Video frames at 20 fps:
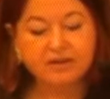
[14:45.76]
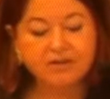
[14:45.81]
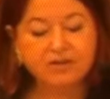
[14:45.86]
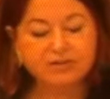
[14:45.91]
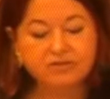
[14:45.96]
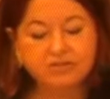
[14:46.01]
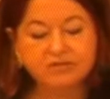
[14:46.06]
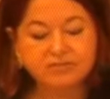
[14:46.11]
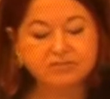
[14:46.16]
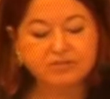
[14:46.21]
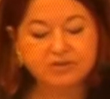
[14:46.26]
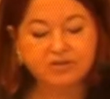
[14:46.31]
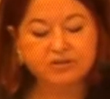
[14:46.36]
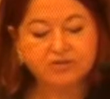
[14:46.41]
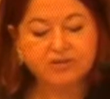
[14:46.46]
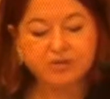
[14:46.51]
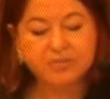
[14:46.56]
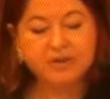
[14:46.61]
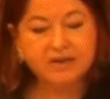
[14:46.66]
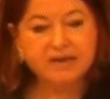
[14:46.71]
con
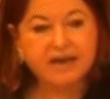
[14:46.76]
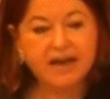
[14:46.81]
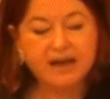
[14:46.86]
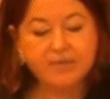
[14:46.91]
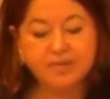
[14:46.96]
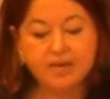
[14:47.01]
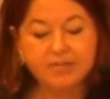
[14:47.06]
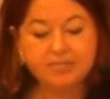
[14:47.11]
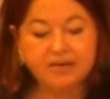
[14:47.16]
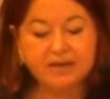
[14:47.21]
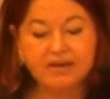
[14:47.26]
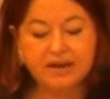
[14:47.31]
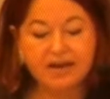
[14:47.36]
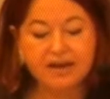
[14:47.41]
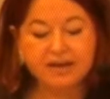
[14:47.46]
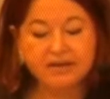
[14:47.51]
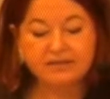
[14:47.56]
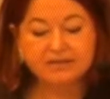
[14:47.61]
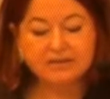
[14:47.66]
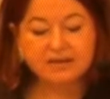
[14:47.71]
comida y
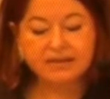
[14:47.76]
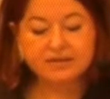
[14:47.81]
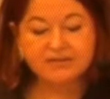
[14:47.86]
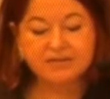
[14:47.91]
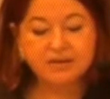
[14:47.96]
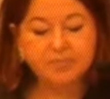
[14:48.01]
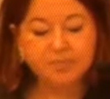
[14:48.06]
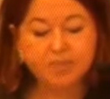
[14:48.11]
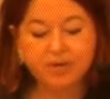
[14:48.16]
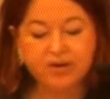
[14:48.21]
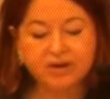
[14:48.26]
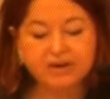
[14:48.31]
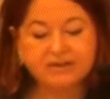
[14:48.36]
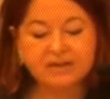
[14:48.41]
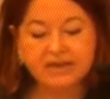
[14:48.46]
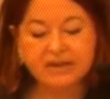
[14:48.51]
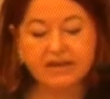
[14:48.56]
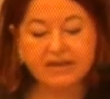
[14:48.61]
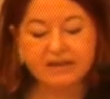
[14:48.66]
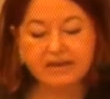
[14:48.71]
bebida,
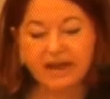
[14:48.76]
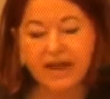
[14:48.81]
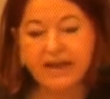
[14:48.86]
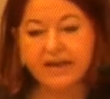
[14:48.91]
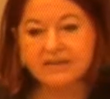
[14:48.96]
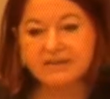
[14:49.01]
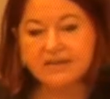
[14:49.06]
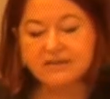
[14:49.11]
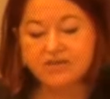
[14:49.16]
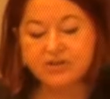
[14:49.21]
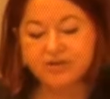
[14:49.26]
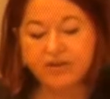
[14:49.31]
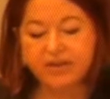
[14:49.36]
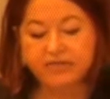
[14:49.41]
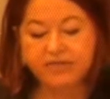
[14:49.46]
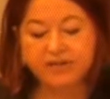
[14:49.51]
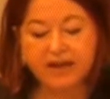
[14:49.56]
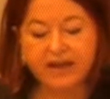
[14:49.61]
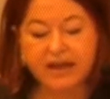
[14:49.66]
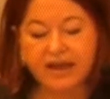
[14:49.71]
deporte, éxito y
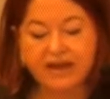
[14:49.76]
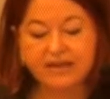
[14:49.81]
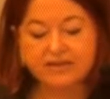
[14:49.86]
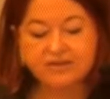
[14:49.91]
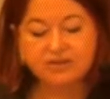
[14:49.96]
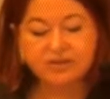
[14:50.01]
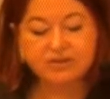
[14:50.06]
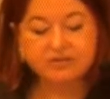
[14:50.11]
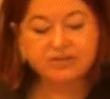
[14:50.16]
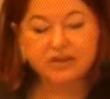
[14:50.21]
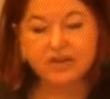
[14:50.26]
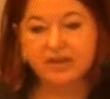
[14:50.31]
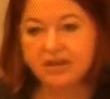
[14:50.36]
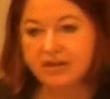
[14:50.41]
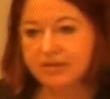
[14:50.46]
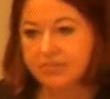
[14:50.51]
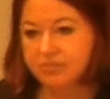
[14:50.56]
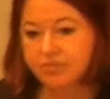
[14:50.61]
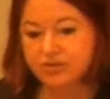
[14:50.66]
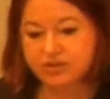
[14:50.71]
fracaso
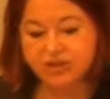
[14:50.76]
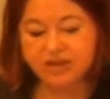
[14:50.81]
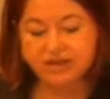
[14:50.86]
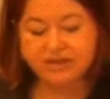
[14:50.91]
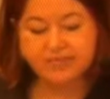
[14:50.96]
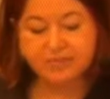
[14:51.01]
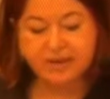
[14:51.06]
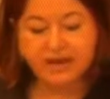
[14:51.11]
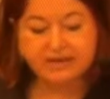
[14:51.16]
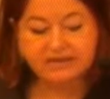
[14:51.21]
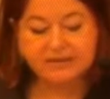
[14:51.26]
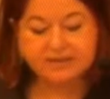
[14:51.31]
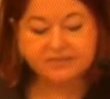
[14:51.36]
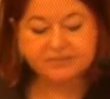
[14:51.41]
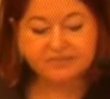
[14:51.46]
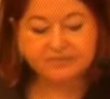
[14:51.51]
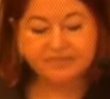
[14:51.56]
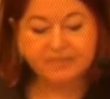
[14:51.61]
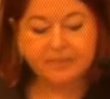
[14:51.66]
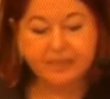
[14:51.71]
y muchas más.
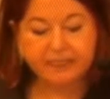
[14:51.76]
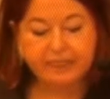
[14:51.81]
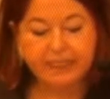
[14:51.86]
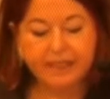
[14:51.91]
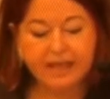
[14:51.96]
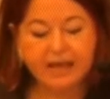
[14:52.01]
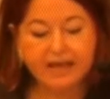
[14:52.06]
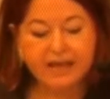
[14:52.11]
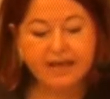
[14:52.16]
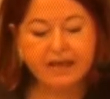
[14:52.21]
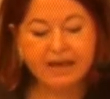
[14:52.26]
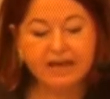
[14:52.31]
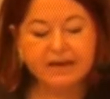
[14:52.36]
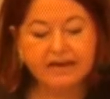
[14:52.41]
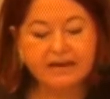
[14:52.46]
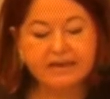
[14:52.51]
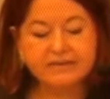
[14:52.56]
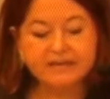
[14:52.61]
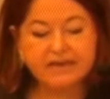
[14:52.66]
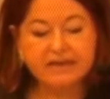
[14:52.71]

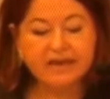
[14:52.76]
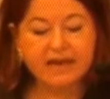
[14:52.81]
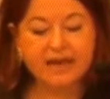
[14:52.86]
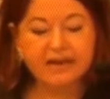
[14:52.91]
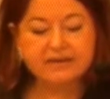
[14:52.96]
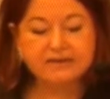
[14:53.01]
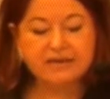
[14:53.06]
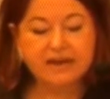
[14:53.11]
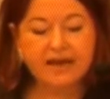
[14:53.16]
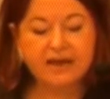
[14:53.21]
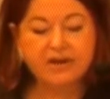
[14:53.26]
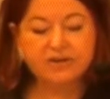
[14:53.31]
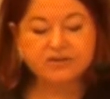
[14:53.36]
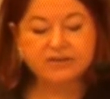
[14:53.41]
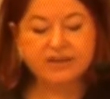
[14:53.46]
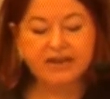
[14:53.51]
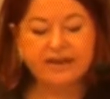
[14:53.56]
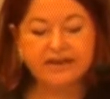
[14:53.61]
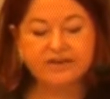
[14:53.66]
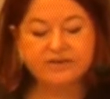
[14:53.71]
Les encanta a los
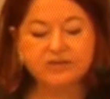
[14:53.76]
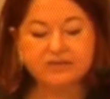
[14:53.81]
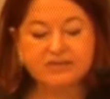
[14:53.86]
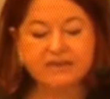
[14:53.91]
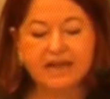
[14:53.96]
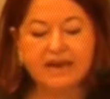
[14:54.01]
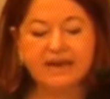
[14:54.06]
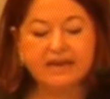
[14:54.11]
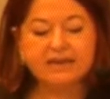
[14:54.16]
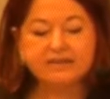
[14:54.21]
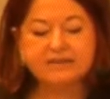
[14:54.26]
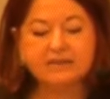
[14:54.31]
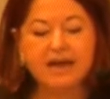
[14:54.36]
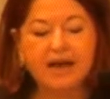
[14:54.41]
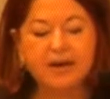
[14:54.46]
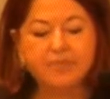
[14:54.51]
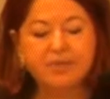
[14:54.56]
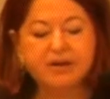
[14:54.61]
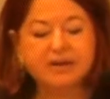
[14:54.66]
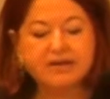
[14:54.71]
l 2
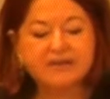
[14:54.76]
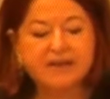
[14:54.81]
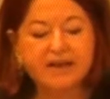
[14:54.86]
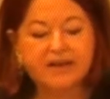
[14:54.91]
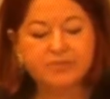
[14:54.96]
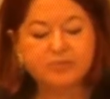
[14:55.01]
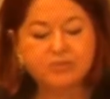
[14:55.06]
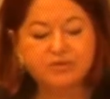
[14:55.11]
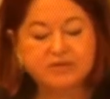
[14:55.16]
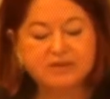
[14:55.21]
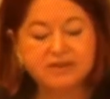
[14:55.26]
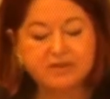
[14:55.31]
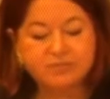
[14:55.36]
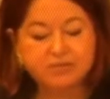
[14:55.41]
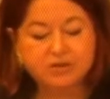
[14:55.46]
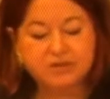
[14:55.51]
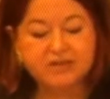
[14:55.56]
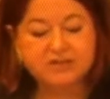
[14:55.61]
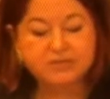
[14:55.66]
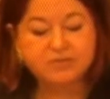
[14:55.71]
aprender
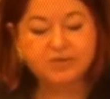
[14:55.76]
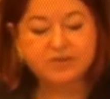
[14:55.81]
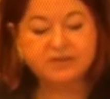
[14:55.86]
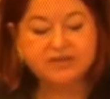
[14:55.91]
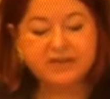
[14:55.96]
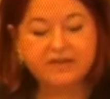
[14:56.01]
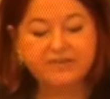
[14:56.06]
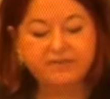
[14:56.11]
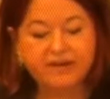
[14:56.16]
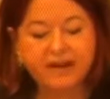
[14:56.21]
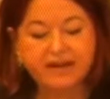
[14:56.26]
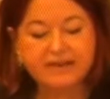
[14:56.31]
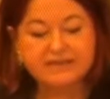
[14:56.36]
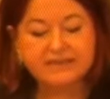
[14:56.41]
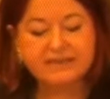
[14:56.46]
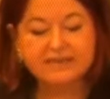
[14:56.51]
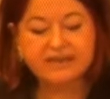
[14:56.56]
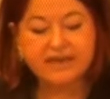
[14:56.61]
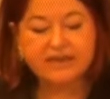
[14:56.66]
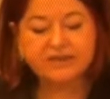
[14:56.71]
modismos y
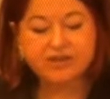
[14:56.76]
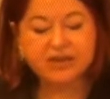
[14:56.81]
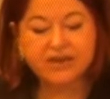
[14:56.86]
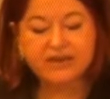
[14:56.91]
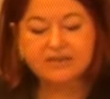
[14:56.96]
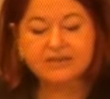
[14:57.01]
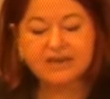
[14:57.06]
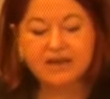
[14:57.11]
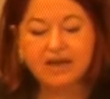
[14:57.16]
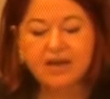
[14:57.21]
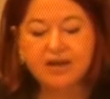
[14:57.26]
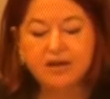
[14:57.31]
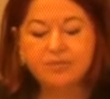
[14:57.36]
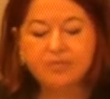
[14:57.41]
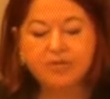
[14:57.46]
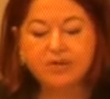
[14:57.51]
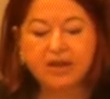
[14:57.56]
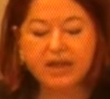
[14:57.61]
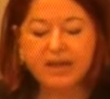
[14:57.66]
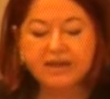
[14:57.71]
frases hechas
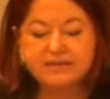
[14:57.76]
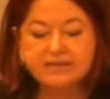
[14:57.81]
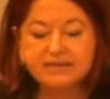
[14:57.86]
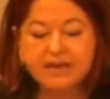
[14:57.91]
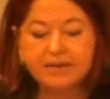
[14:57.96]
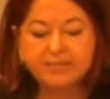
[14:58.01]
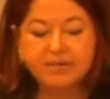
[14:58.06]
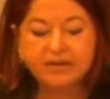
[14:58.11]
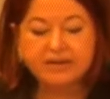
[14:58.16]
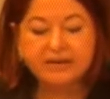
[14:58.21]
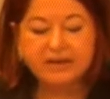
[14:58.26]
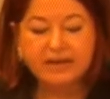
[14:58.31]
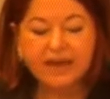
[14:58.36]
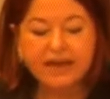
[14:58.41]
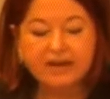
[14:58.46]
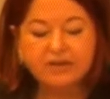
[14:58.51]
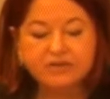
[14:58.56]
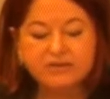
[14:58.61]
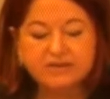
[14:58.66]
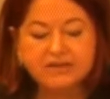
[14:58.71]
porque saben que
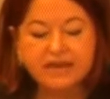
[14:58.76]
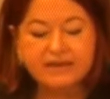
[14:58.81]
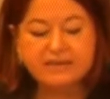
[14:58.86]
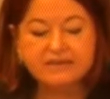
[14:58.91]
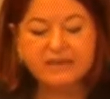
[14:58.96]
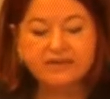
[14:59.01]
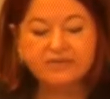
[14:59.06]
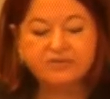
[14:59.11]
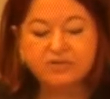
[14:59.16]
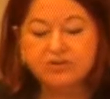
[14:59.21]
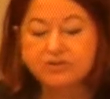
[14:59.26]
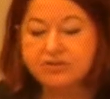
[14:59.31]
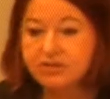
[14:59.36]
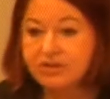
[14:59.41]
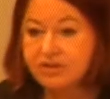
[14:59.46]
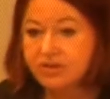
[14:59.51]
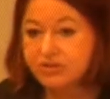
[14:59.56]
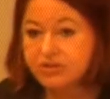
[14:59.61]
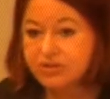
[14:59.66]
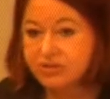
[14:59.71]
los nativos
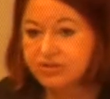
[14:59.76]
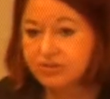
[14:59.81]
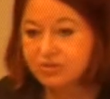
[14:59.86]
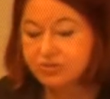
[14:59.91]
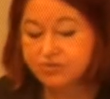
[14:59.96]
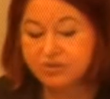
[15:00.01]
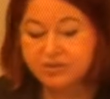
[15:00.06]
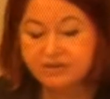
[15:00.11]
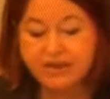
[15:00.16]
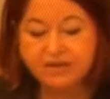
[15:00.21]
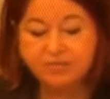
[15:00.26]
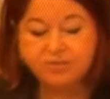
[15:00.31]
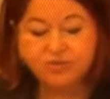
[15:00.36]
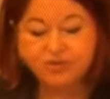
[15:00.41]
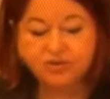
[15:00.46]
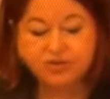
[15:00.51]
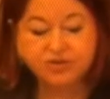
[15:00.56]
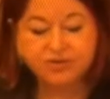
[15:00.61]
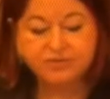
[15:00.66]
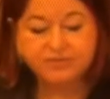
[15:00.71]
los usan
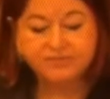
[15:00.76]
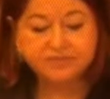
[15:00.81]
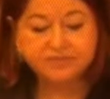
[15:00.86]
mucho.